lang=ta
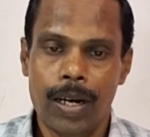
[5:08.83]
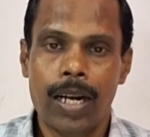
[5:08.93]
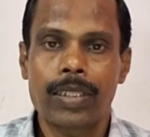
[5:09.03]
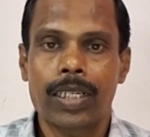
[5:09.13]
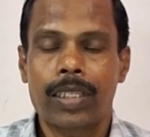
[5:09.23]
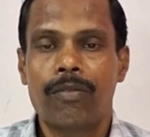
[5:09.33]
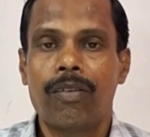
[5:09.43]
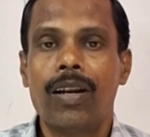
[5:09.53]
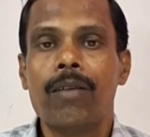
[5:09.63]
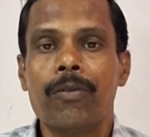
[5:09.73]
பிராணன் சக்தி
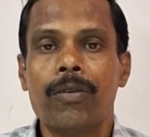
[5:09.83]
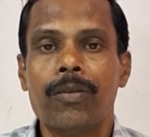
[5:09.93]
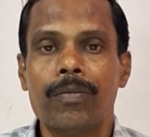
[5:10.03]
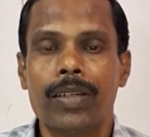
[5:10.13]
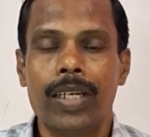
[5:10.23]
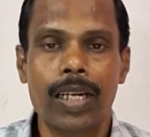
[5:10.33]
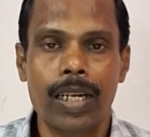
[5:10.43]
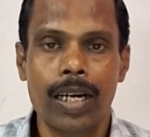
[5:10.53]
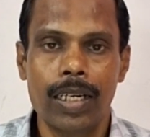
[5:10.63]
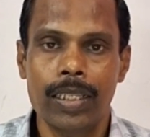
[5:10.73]
ஃபுல்லாக போகும்
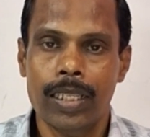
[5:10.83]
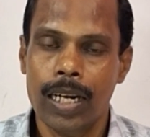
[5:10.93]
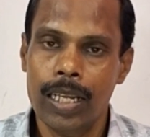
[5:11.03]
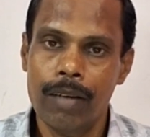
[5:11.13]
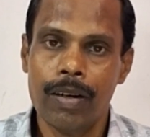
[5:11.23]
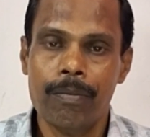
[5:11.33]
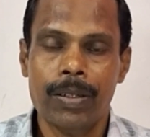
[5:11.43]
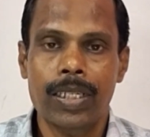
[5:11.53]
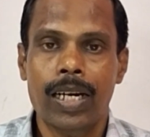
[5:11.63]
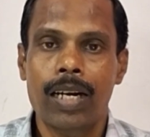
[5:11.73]
ஏன்னா இந்த தலையில் வர
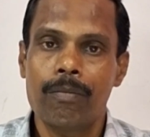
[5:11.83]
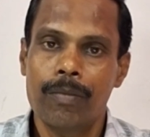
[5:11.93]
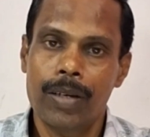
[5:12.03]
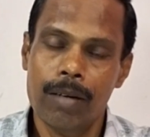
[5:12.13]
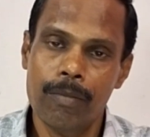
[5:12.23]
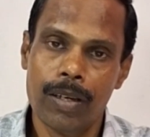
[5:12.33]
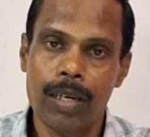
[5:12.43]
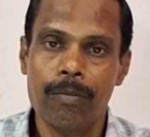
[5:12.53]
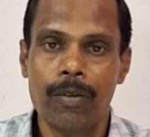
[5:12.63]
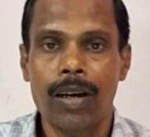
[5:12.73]
பிரச்சனைக்கெல்லாம் மிக
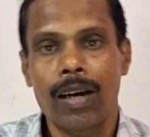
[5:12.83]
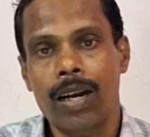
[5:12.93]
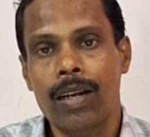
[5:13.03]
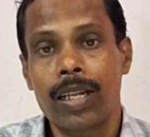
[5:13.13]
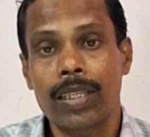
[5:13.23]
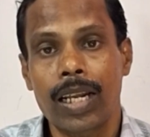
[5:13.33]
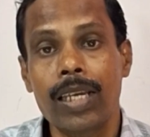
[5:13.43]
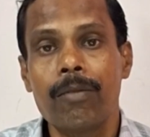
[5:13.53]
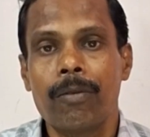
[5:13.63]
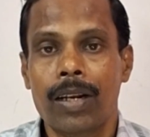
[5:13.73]
முக்கிய மூல காரணம்னா
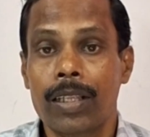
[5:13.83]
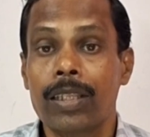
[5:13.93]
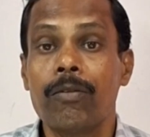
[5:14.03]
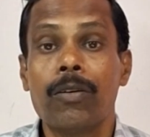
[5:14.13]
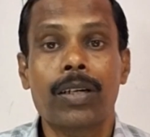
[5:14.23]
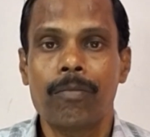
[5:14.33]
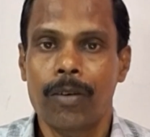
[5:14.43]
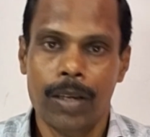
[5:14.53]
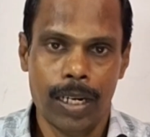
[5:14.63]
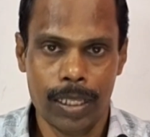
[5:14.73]
தலைக்கு போகிற ரத்த ஓட்டம்
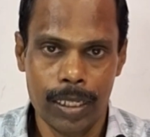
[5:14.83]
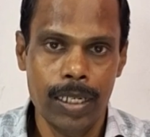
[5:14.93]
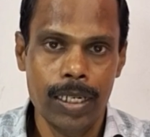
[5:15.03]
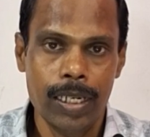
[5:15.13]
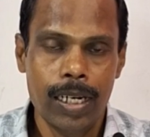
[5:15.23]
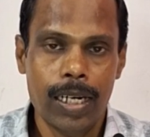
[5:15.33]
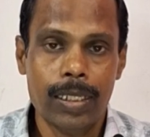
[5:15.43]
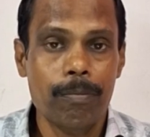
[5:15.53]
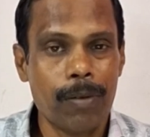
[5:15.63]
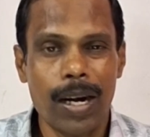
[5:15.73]
குறையிறது
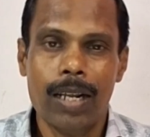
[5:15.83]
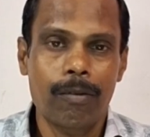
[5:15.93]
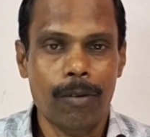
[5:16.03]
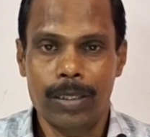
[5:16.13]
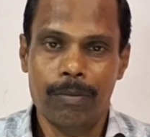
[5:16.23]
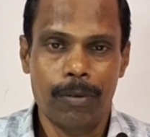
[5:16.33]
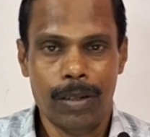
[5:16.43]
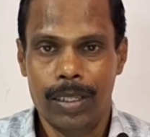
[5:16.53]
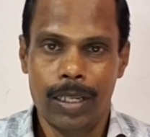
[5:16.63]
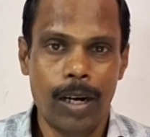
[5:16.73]
அடுத்து பிராணன் குறைஞ்சி
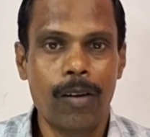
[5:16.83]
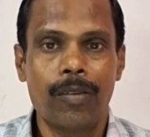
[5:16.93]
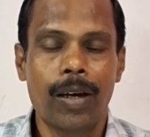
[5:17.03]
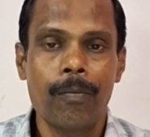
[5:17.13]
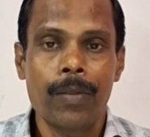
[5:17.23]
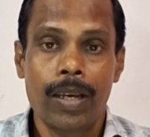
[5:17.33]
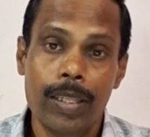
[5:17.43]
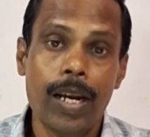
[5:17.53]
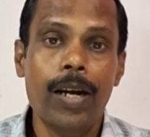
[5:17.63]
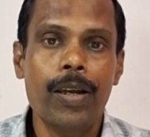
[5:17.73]
போகிறது இது ரெண்டும் தான்
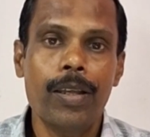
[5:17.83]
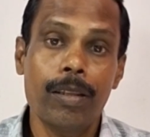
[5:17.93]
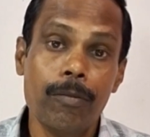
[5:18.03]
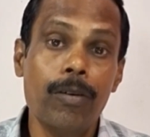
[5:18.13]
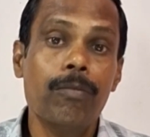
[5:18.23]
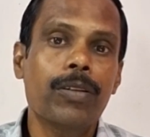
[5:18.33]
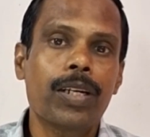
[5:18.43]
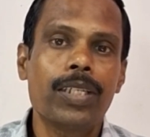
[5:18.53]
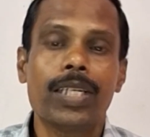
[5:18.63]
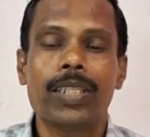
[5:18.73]
இது ரெண்டையும் இந்த மூணு
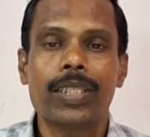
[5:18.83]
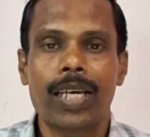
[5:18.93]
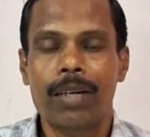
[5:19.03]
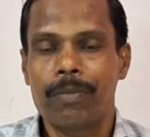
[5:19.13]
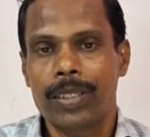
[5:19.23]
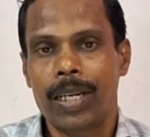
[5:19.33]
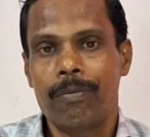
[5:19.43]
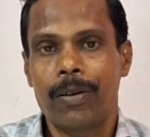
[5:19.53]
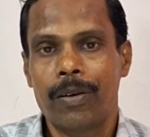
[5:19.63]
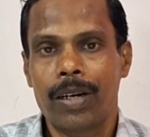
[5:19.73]
முத்திரையும் சேர்த்து செய்கிறப்ப
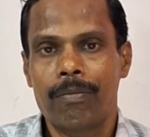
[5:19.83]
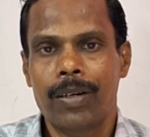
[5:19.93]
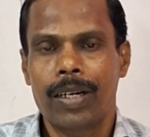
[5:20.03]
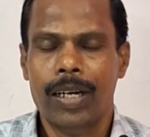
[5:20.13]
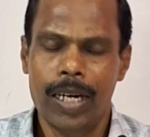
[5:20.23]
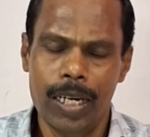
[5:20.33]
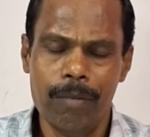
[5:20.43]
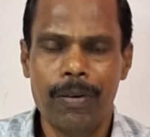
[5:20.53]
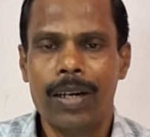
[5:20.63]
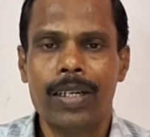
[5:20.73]
சரி பண்ணுங்கிறப்ப
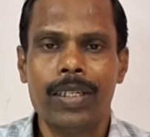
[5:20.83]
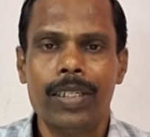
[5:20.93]
கண்டிப்பாக